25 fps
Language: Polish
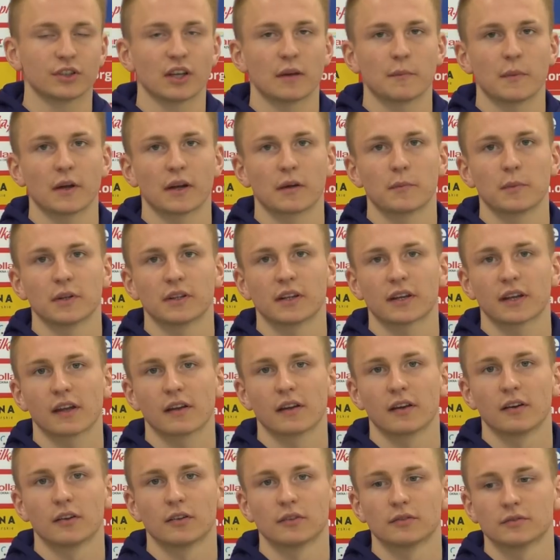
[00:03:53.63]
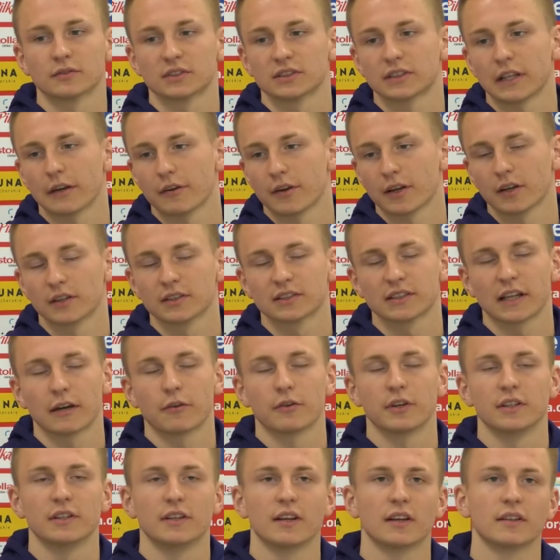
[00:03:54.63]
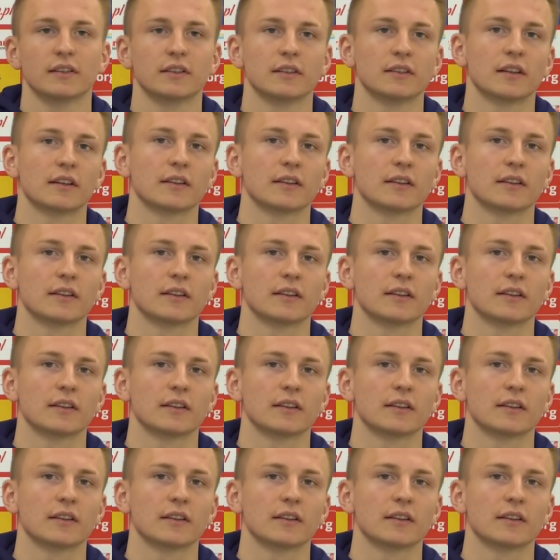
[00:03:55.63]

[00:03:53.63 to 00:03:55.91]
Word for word: nie mam jakby takiego stałego, stałej diety,